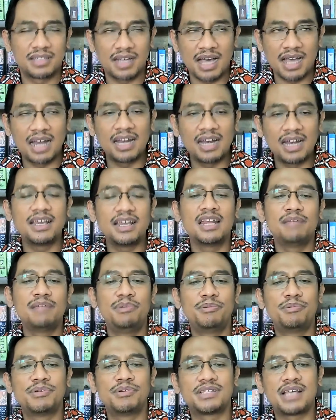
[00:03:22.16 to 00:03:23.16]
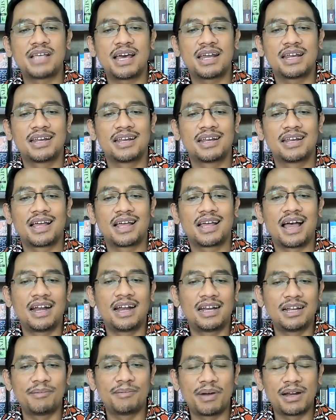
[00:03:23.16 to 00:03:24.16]
Tekanan yang lebih besar
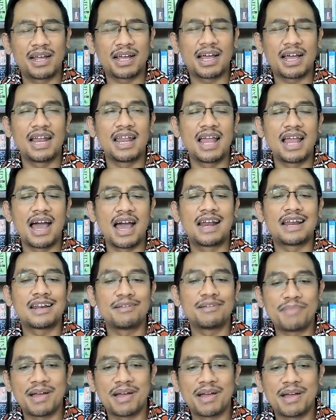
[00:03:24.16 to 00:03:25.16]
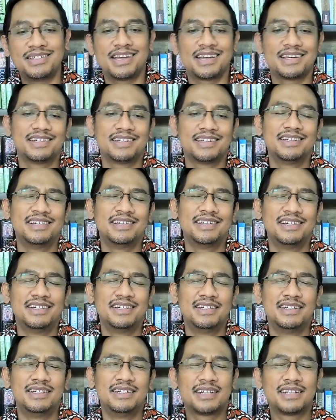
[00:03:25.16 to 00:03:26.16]
ada pada kalangan remaja.
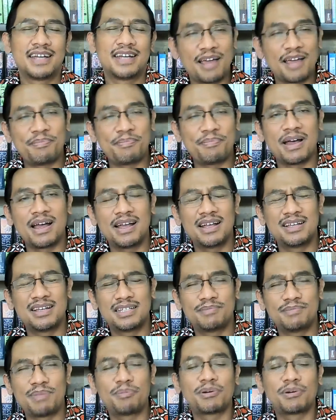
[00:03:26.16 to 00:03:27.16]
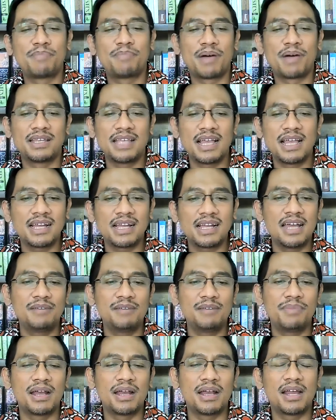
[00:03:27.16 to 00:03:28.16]
Kenapa? Sebab
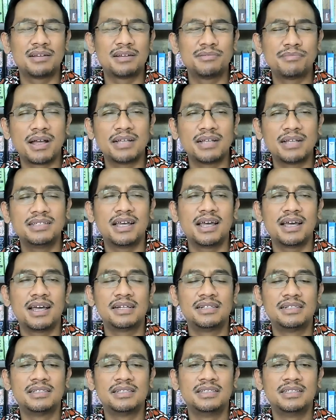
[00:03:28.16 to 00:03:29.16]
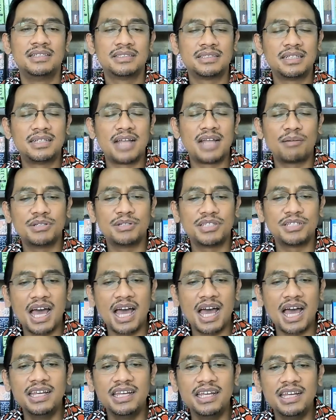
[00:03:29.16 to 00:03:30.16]
kebanyakan para remaja sedang
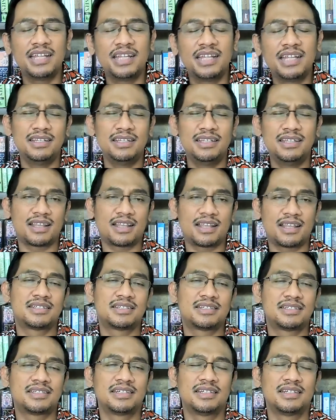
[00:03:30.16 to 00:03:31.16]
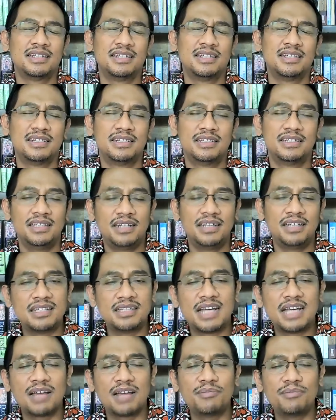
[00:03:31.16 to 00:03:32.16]
mencari identitas. Tidak
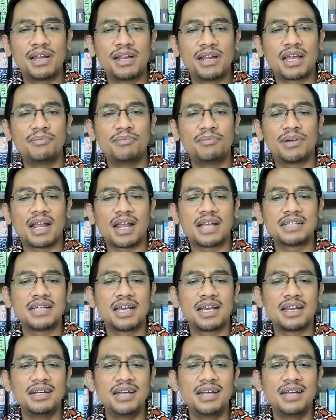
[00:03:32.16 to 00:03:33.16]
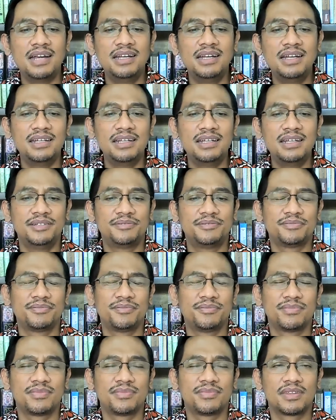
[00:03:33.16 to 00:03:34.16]
jarang mereka merasa rendah diri.
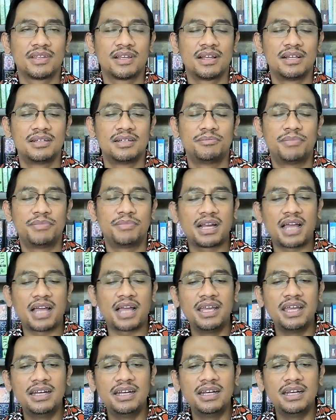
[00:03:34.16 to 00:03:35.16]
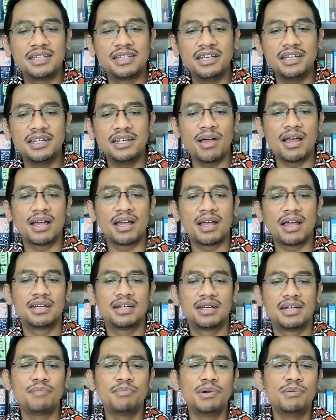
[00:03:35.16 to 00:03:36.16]
Mereka ingin diterima
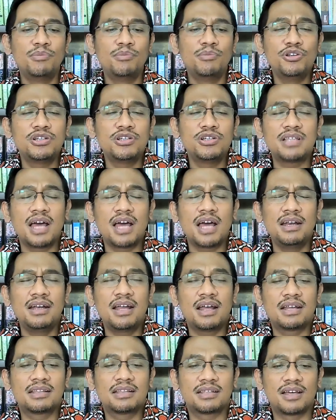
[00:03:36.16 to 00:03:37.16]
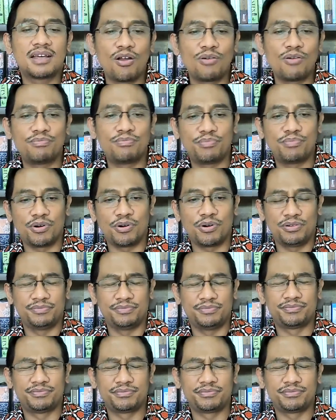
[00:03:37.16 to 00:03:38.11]
dengan memenuhi standar kelompok